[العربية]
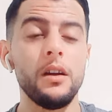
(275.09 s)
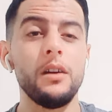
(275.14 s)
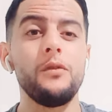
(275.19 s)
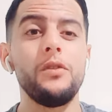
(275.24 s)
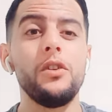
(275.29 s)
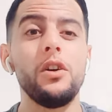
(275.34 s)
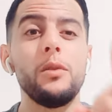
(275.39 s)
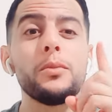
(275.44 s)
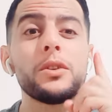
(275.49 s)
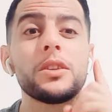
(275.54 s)

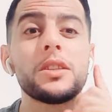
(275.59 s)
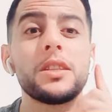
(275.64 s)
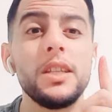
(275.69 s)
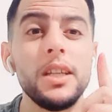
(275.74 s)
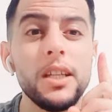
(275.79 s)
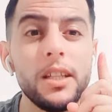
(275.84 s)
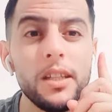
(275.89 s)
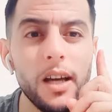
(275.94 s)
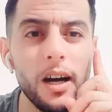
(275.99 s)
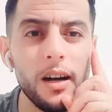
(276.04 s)
في عمر
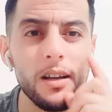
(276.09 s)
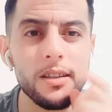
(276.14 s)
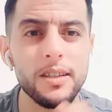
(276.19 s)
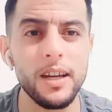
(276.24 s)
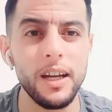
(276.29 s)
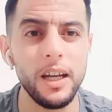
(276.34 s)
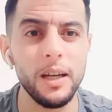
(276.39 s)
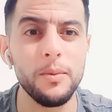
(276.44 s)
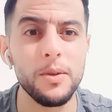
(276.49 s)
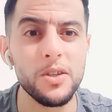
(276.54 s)
سيدنا
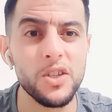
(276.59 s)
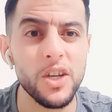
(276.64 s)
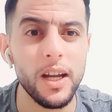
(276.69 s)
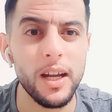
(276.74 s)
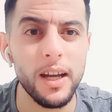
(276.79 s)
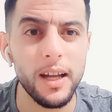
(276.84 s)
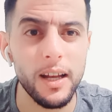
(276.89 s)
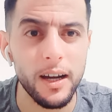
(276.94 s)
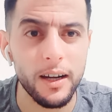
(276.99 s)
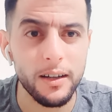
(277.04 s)
صاحب
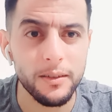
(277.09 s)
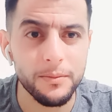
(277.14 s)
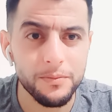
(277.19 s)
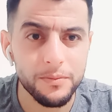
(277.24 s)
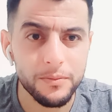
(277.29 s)
الجلاله